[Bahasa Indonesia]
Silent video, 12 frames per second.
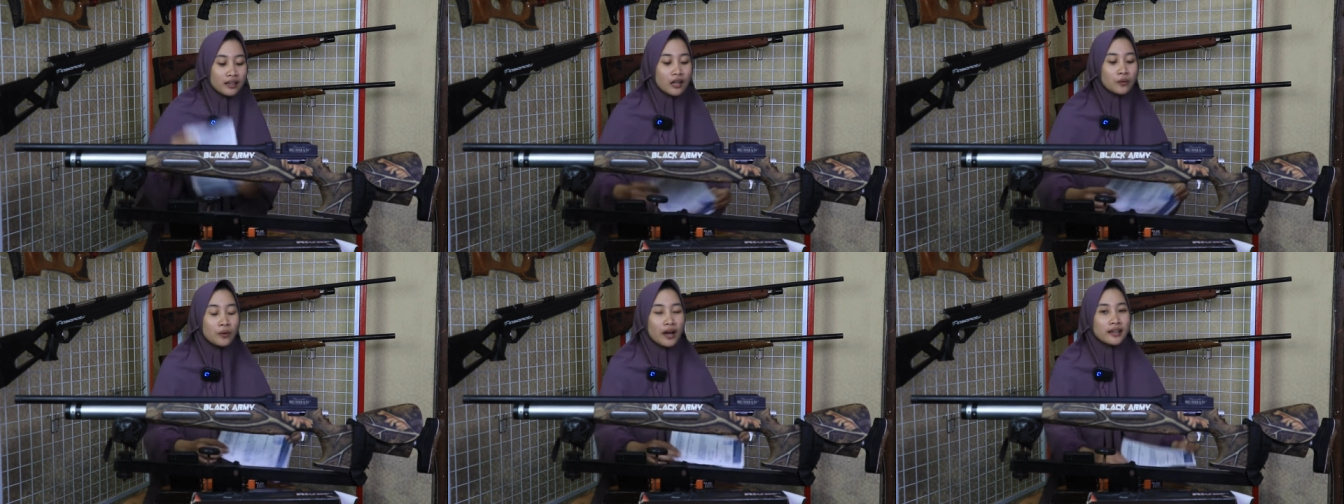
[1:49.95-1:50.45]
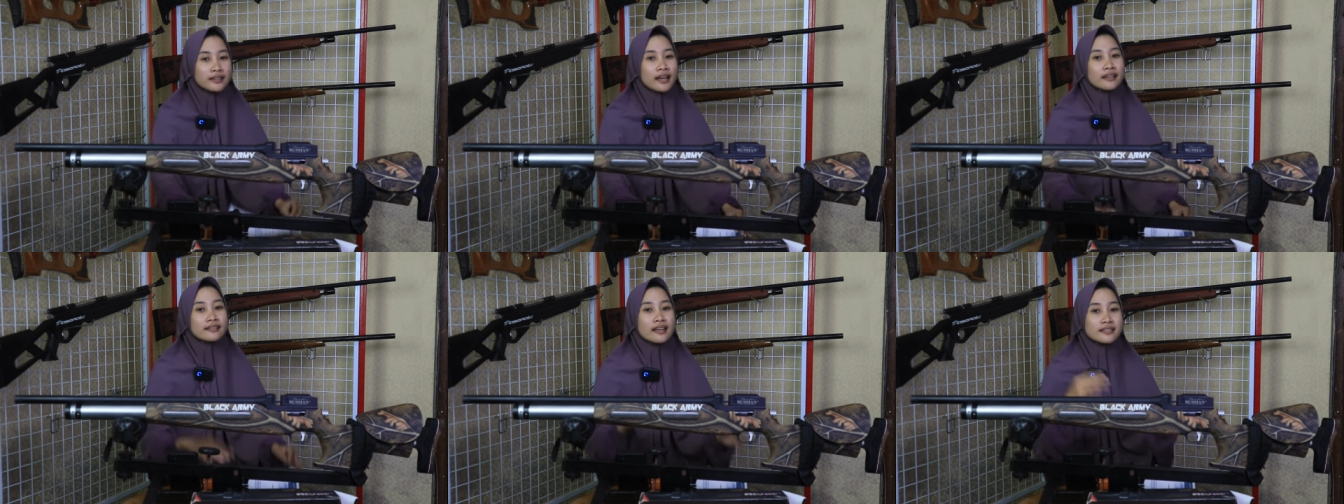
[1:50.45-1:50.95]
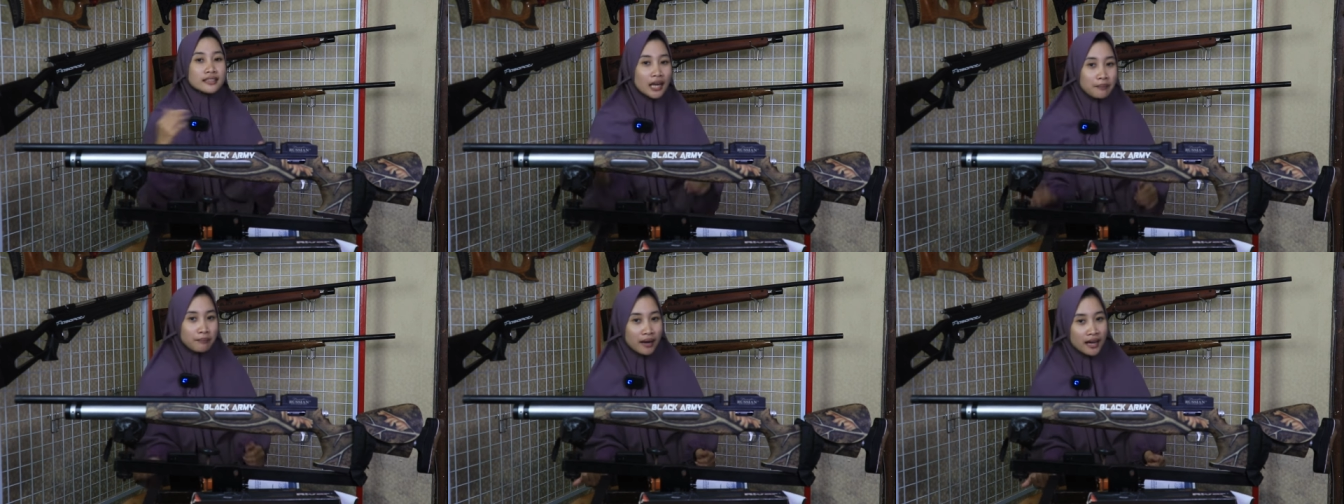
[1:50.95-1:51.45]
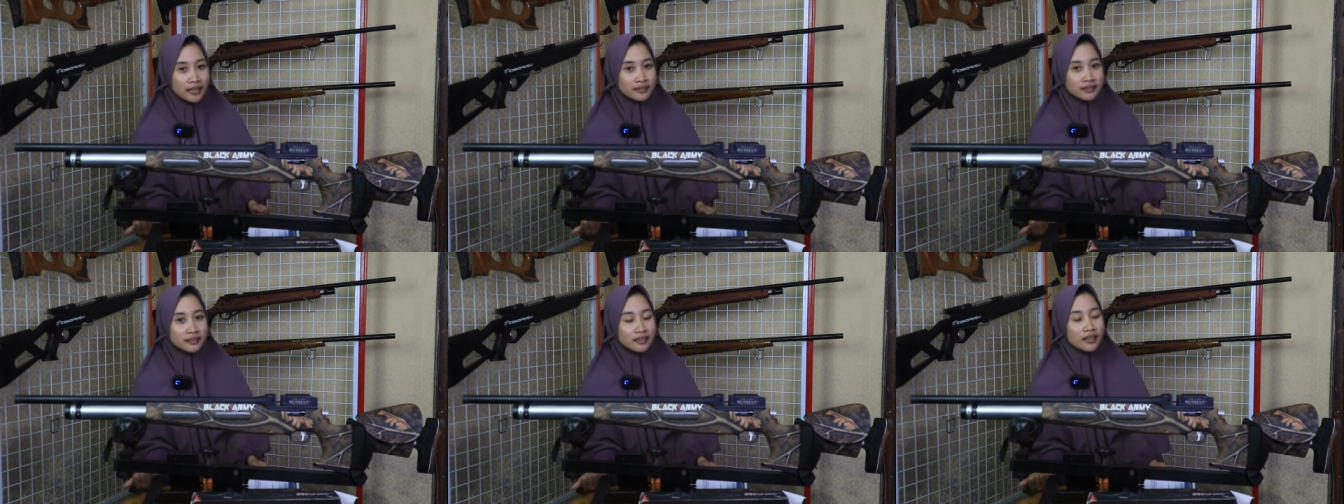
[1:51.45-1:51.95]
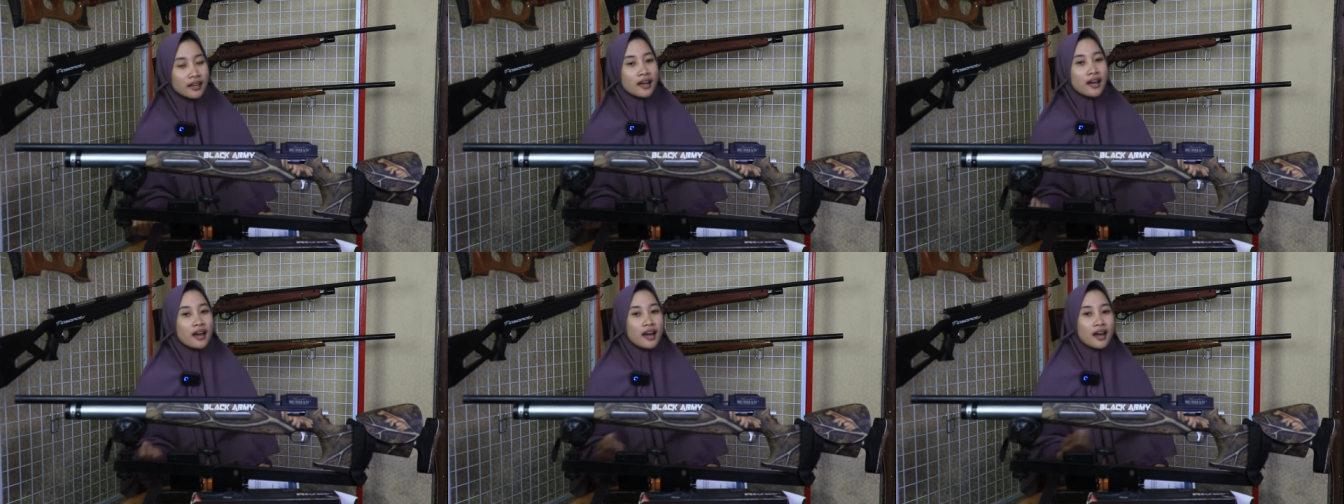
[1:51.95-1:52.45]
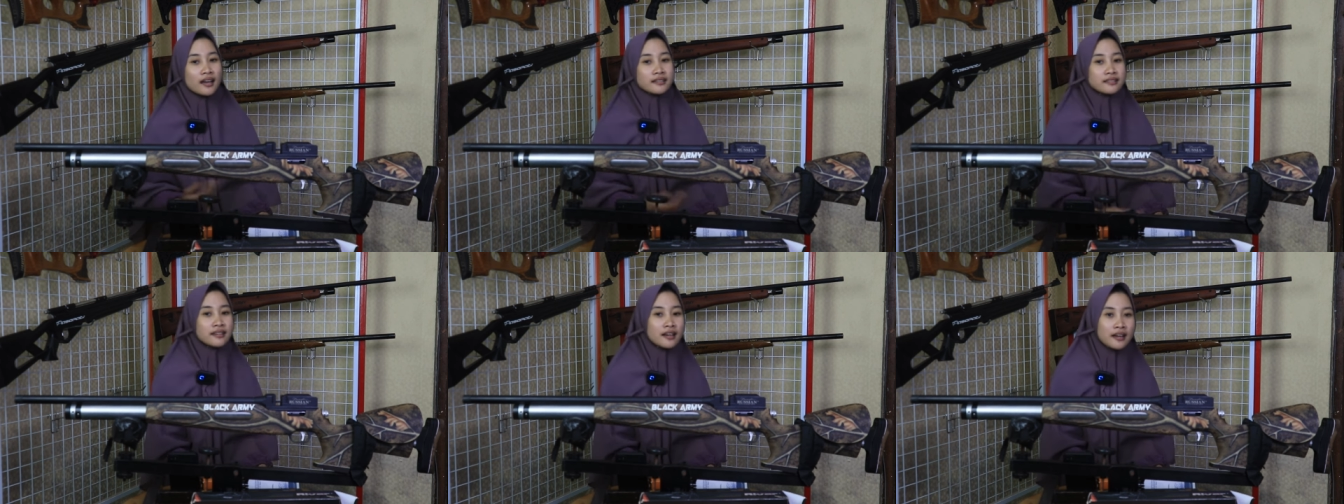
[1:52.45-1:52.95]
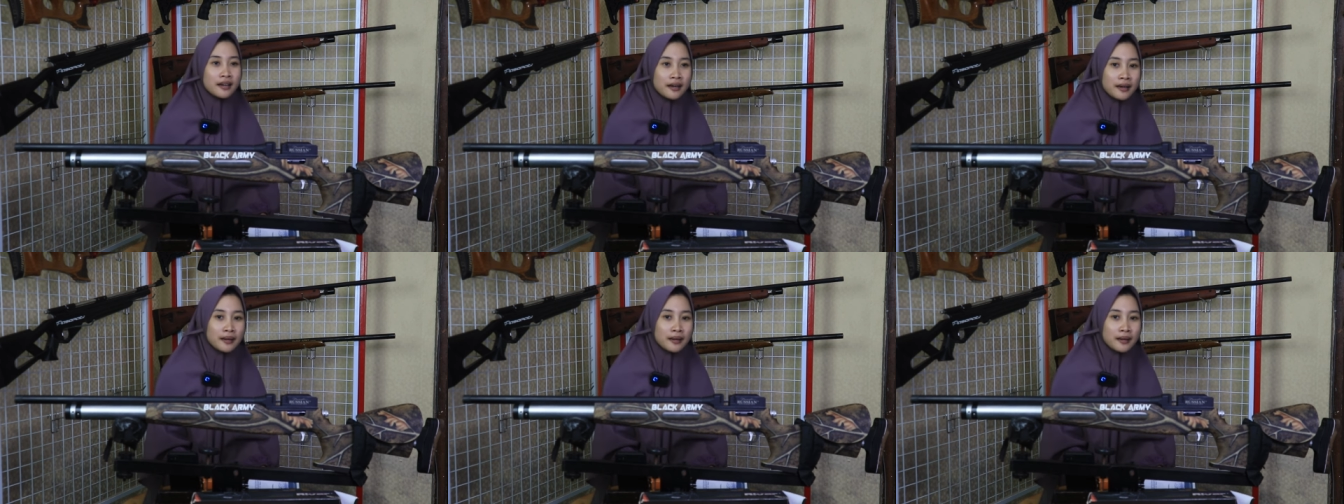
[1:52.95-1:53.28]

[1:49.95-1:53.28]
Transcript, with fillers: Lalu ada tas senapan, ada